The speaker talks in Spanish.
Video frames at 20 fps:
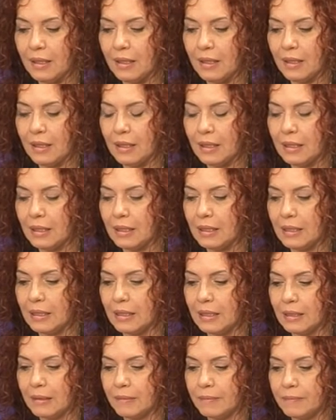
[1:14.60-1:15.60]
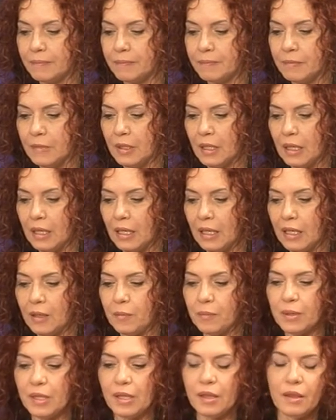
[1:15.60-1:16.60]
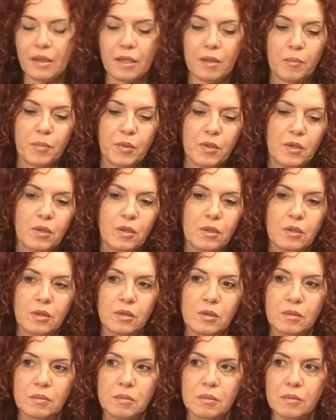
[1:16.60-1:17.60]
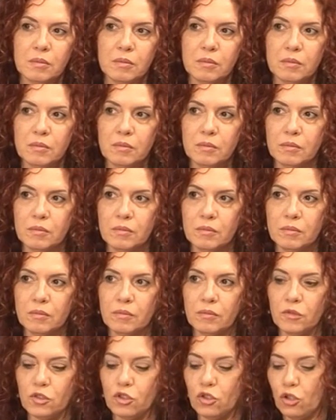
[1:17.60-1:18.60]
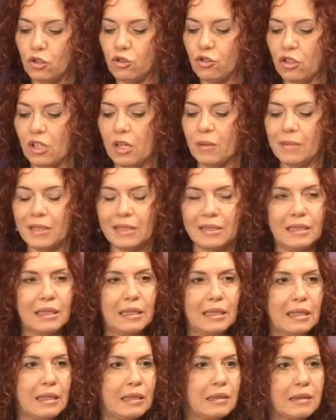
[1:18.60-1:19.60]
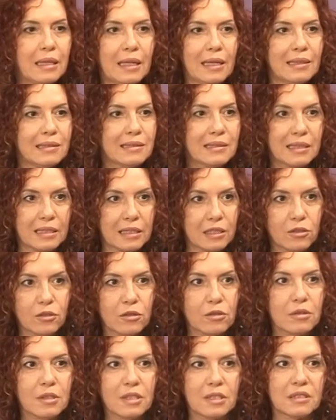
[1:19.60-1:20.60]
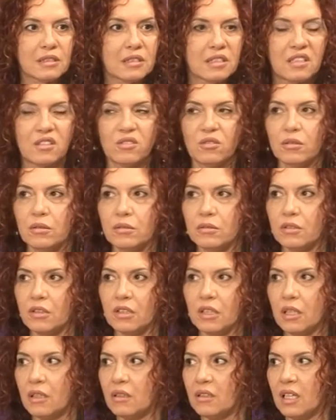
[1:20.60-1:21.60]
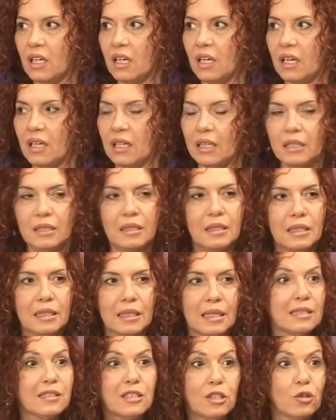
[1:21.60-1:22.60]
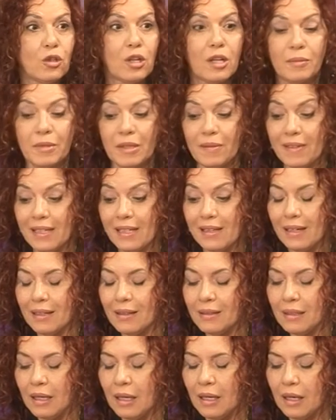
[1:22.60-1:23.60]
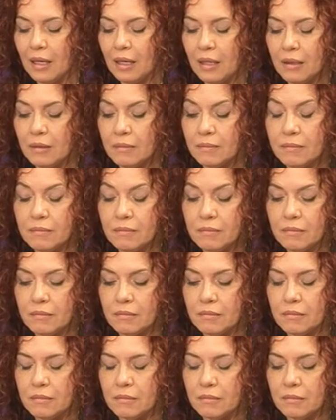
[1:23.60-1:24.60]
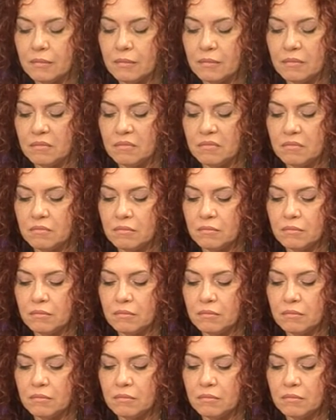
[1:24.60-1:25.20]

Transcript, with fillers: eh, en principio, mm, yo solamente he escrito, he escrito yo creo que casi toda mi vida. Mm,